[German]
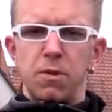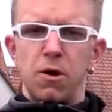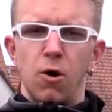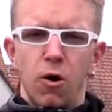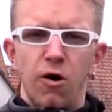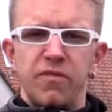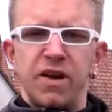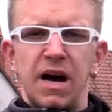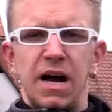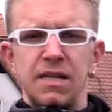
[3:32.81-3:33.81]
mit, häufig
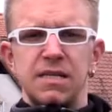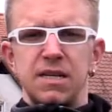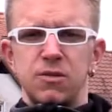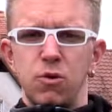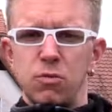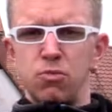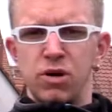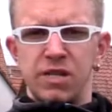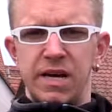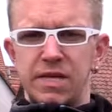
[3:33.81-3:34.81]
als das
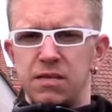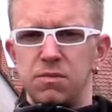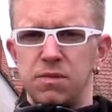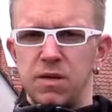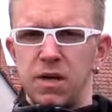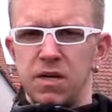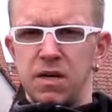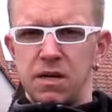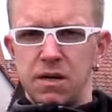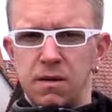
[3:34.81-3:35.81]
Rottenburgs Hessen
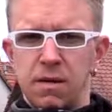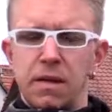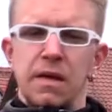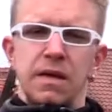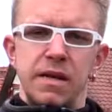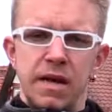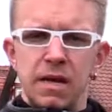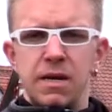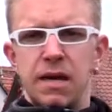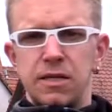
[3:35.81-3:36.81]
bezeichnet. Denn
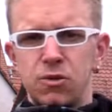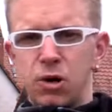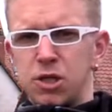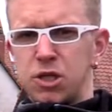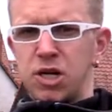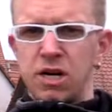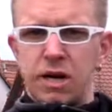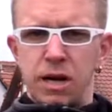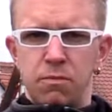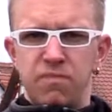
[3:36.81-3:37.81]
in der historischen
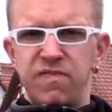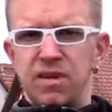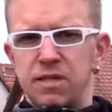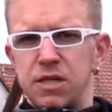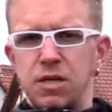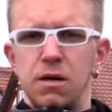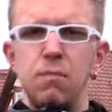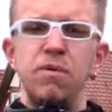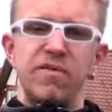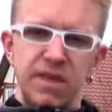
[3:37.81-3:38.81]
Stadtkern befinden sich,
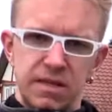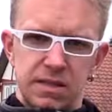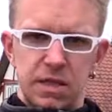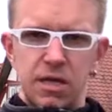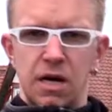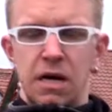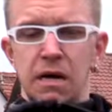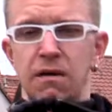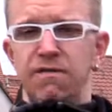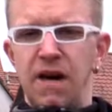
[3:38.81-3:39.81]
befinden sich
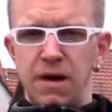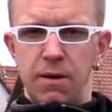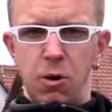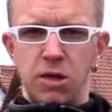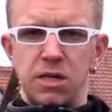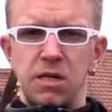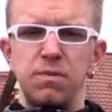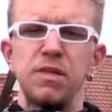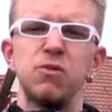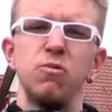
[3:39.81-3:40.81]
Fachwerkhäuser, die
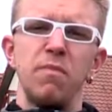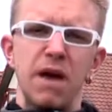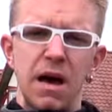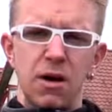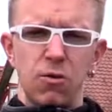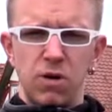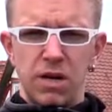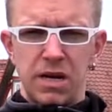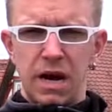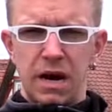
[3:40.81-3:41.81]
bis zu mehrere
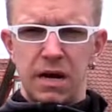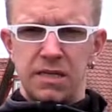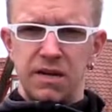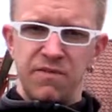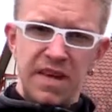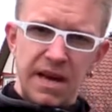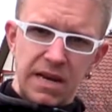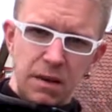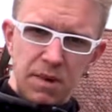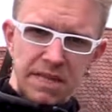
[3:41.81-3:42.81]
hundert Jahre alt sind, wie ihr
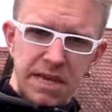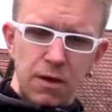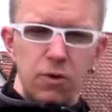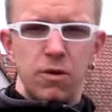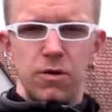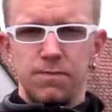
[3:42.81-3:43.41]
hinter mir sehen könnt.